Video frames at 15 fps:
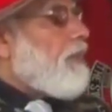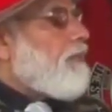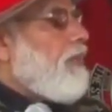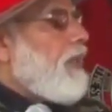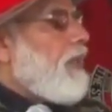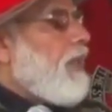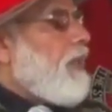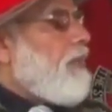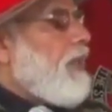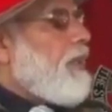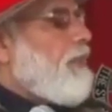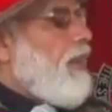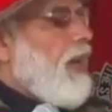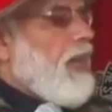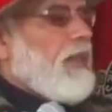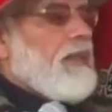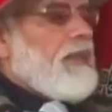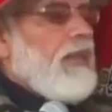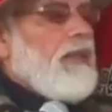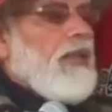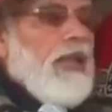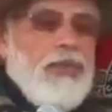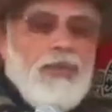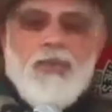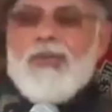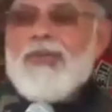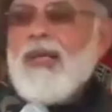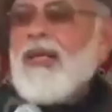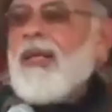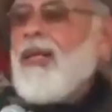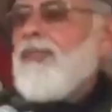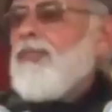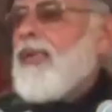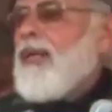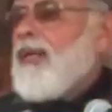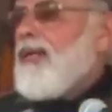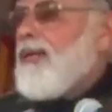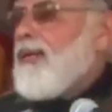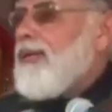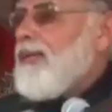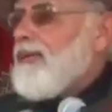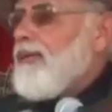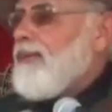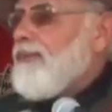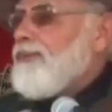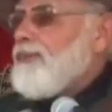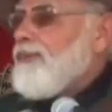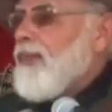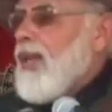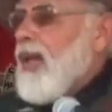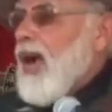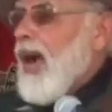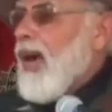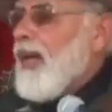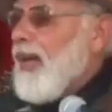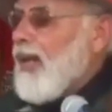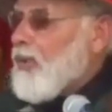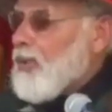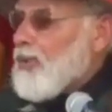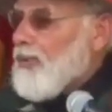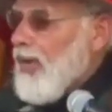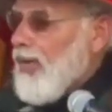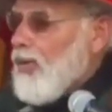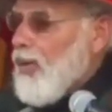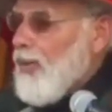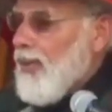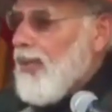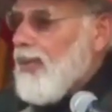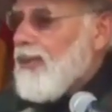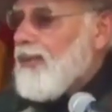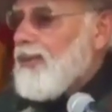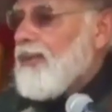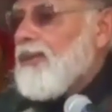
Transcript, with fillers: आत्मनिर्भर भारत का यही तो संकल्प है अगले कुछ महीनों में